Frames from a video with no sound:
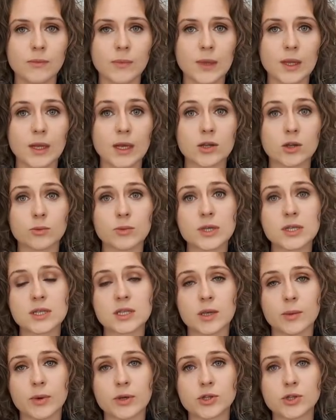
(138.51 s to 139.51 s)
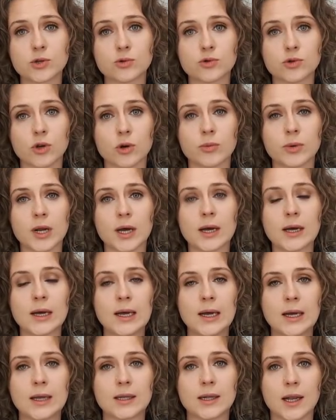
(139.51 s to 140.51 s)
Natomiast nie będzie już dobra
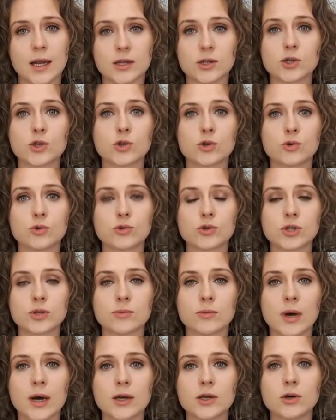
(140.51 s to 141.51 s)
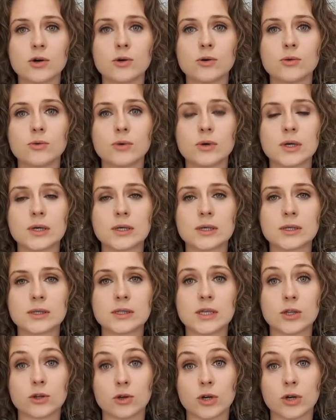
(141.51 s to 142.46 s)
dla tych, którzy mają e,